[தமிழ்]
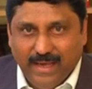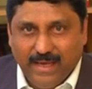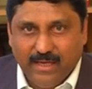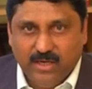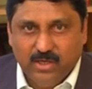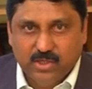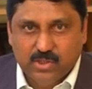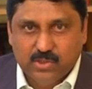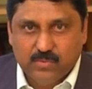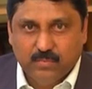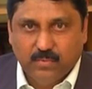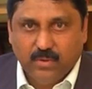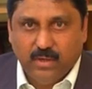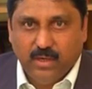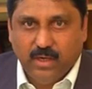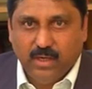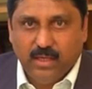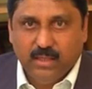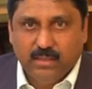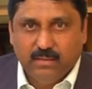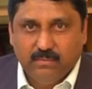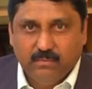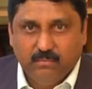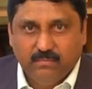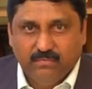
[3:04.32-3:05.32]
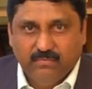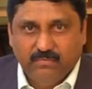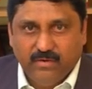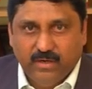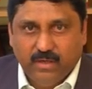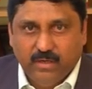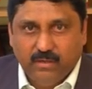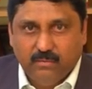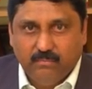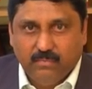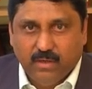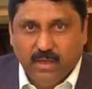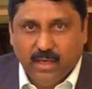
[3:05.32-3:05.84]
டயக்னோஸ் பண்ணி
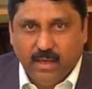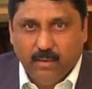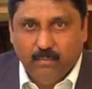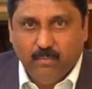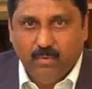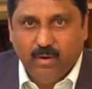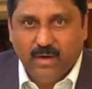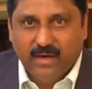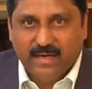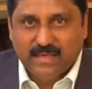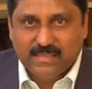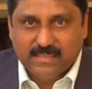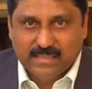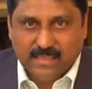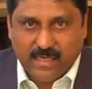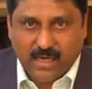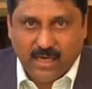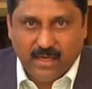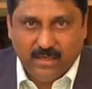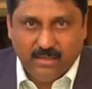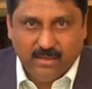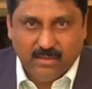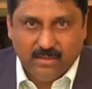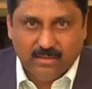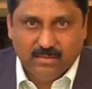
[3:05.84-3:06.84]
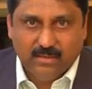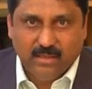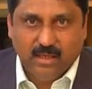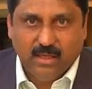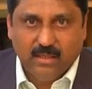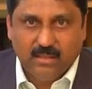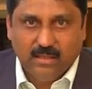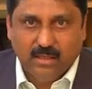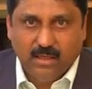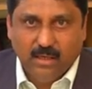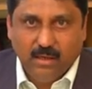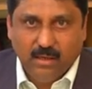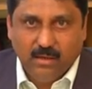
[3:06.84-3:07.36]
வேணும்னா எம்ஆர்ஐ ஸ்கேன் எடுத்து
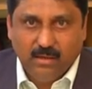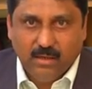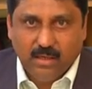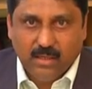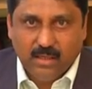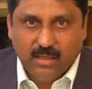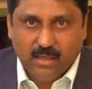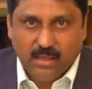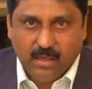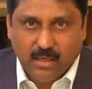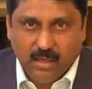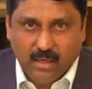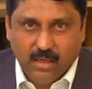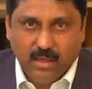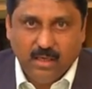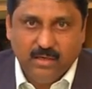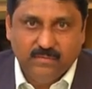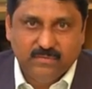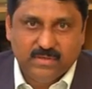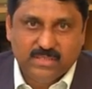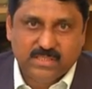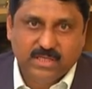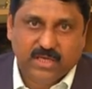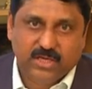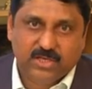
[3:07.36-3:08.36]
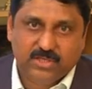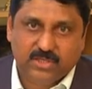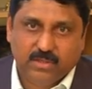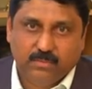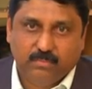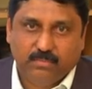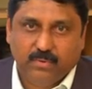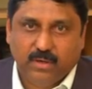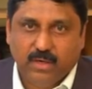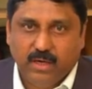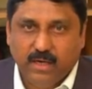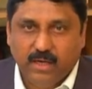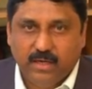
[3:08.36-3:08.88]
அதை
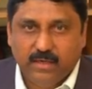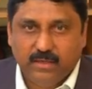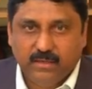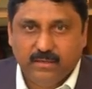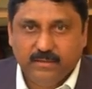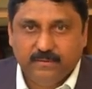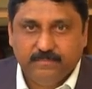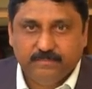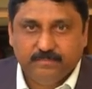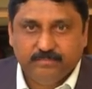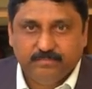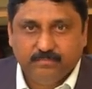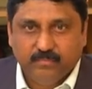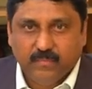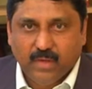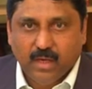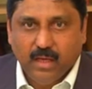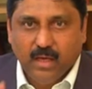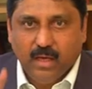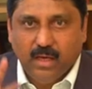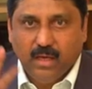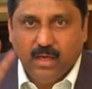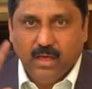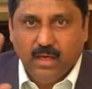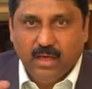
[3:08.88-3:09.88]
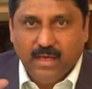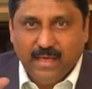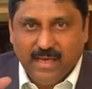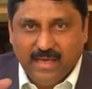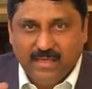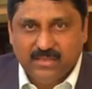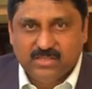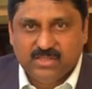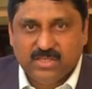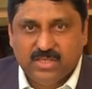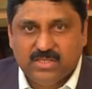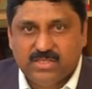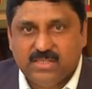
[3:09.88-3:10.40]
இன்வெஸ்டிகேஷன் பண்ணிவிட்டு
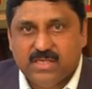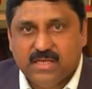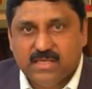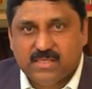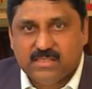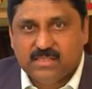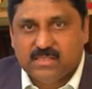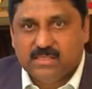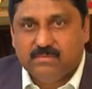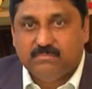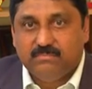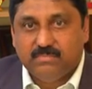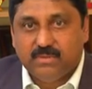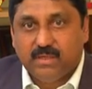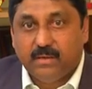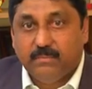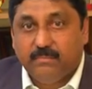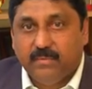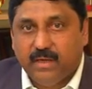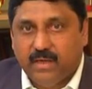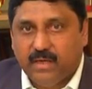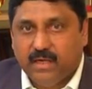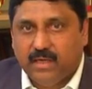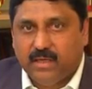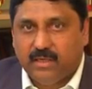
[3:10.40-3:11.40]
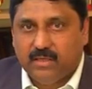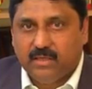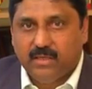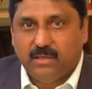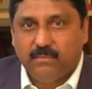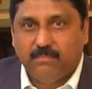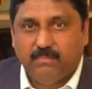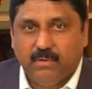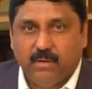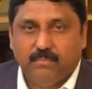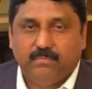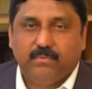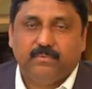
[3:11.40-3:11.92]
எக்ஸிஸ்டிங் சிம்டம் என்ன
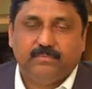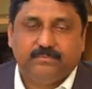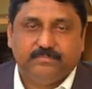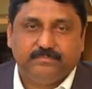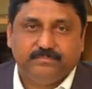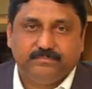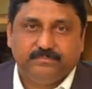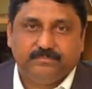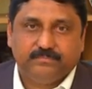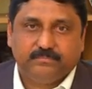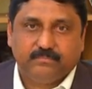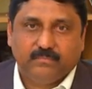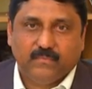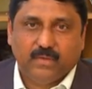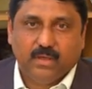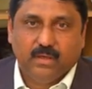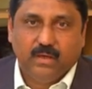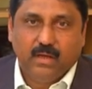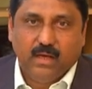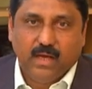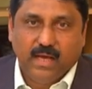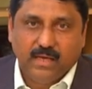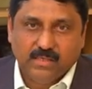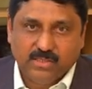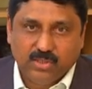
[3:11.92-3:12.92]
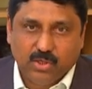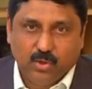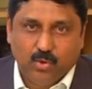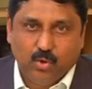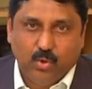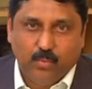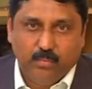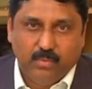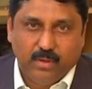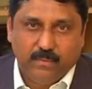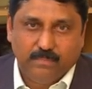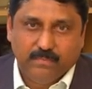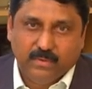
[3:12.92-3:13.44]
இருக்குதுன்னு பார்ப்போம் ஆஸ் அ
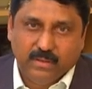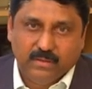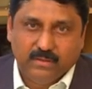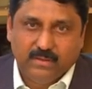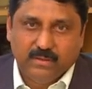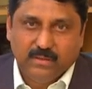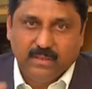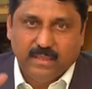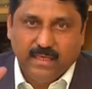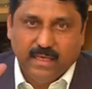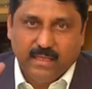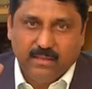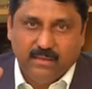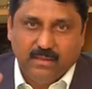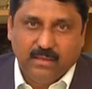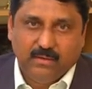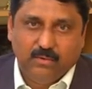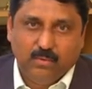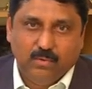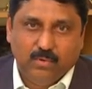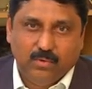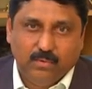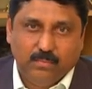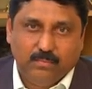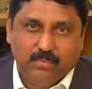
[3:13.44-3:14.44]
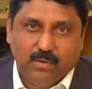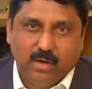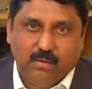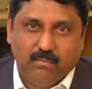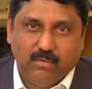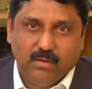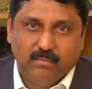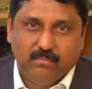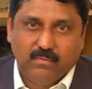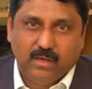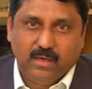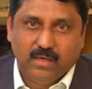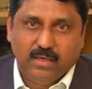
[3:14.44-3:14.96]
ஹோமியோபத் எந்த ஒரு
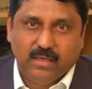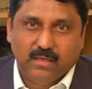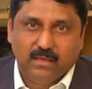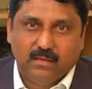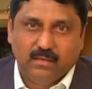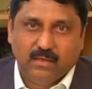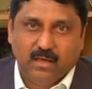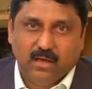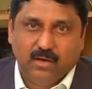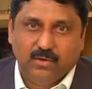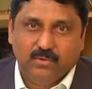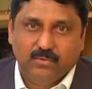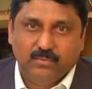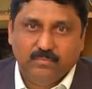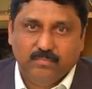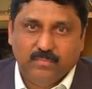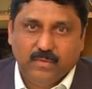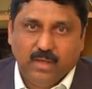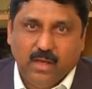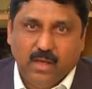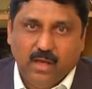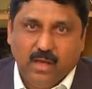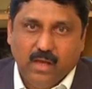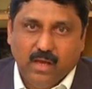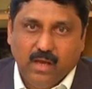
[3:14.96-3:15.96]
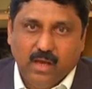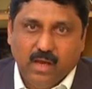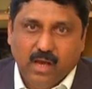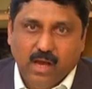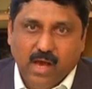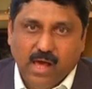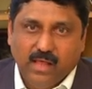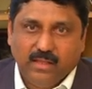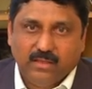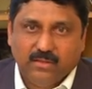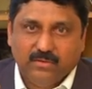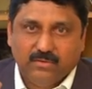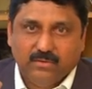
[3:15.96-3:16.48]
ப்ராப்ளமாக இருந்தாலும்
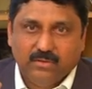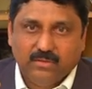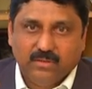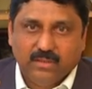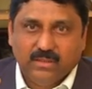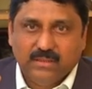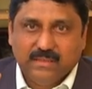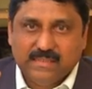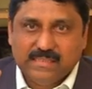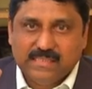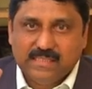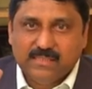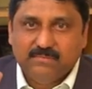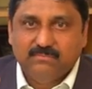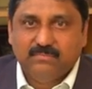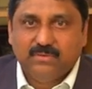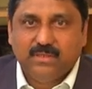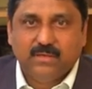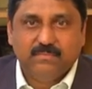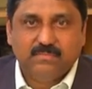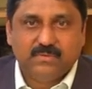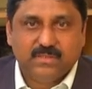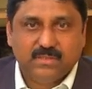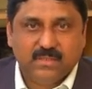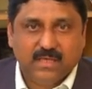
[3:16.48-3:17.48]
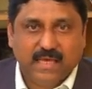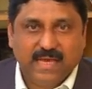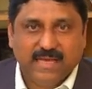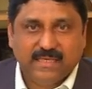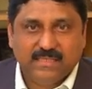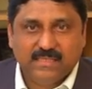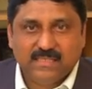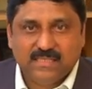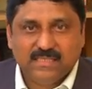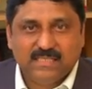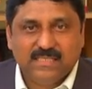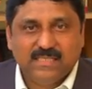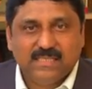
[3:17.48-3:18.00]
அதுக்கு வந்து இந்த சிம்டம்ஸ்
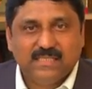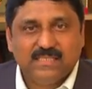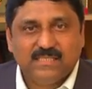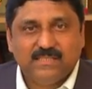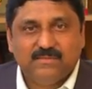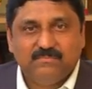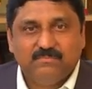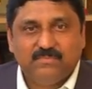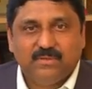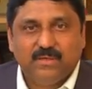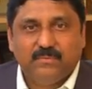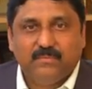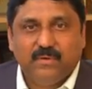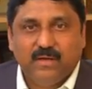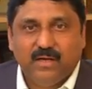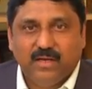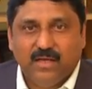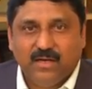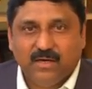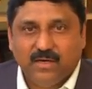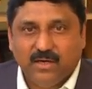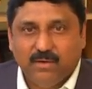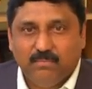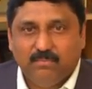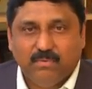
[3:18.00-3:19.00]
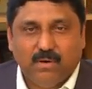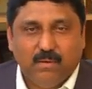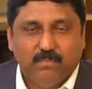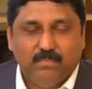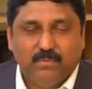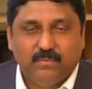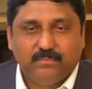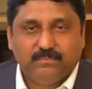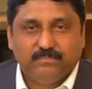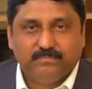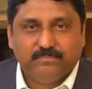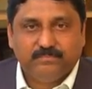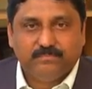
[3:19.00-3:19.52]
எக்ஸிஸ்டிங் சிம்டம் என்ன இருக்குதுன்னு
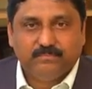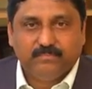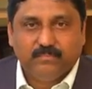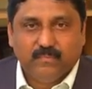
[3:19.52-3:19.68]
பார்ப்போம்